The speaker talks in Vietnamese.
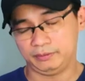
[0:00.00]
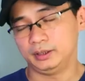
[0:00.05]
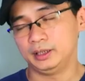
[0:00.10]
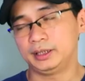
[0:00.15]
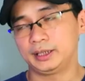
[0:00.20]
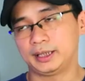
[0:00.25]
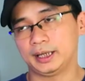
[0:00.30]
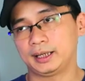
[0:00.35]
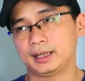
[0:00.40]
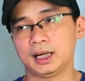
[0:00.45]

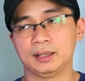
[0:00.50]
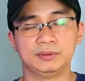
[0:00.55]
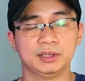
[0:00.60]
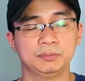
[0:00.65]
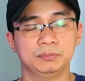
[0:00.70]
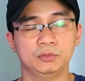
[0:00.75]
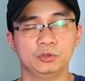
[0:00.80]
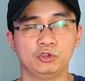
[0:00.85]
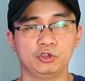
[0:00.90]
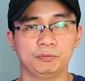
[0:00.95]
với cái
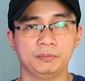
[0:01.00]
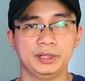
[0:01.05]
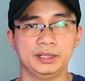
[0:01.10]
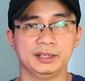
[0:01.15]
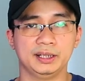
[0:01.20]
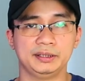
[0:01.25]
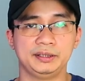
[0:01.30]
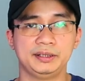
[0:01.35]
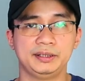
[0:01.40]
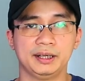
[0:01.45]
cảm nhận mùi của
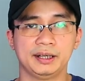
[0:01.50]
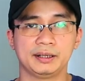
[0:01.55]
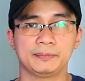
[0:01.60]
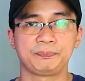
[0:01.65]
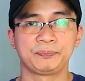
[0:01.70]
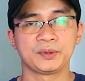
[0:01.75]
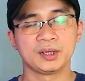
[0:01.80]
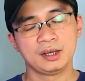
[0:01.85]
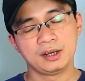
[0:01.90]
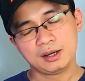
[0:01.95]
mình là như
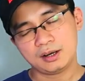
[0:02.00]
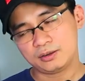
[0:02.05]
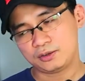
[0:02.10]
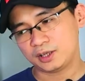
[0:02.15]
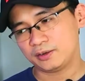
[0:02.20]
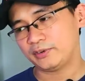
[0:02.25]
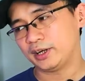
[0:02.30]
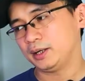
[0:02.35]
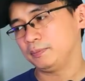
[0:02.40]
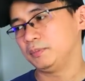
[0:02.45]
thế
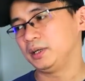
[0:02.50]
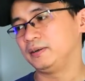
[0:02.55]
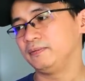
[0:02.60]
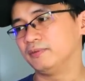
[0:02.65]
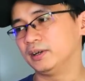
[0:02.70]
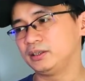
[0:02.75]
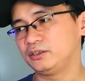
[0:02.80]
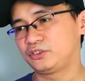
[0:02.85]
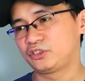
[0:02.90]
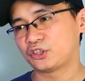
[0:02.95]
do vậy
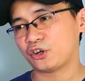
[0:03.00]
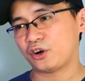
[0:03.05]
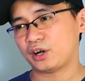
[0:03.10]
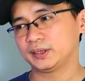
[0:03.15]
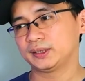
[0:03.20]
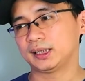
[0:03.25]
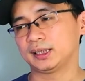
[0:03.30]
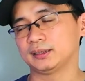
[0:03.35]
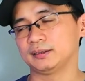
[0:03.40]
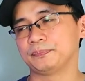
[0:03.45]
mình vẫn
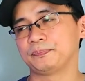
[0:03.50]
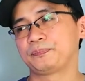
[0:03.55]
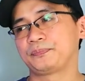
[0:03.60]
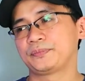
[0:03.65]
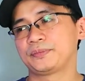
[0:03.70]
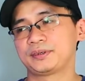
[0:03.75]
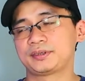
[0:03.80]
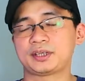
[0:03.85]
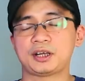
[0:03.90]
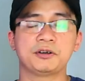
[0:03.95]
cho rằng
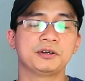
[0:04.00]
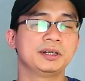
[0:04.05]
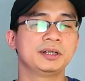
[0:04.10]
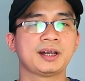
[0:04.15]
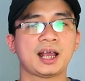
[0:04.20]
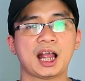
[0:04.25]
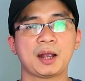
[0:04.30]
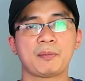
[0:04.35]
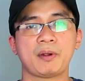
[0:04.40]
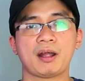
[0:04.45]
sau
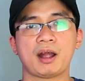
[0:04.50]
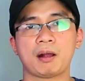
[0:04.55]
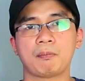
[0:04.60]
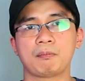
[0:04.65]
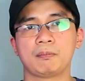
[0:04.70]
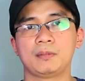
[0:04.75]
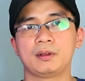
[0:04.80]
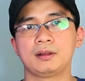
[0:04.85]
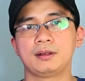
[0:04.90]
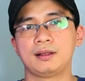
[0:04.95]
hơn 20
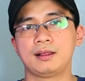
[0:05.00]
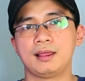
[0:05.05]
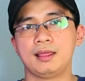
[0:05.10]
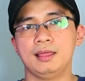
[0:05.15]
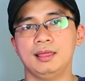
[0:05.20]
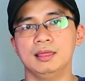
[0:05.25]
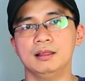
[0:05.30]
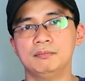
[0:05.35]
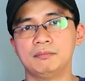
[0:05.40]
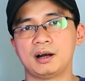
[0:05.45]
năm
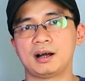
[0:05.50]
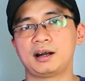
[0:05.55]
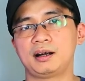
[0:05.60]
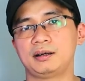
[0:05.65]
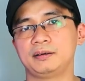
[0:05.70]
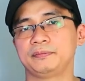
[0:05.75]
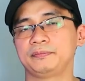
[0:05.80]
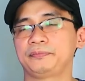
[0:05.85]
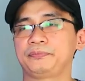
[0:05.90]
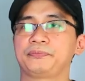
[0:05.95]
The
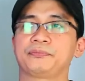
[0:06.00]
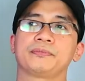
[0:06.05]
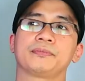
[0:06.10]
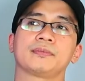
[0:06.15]
Mar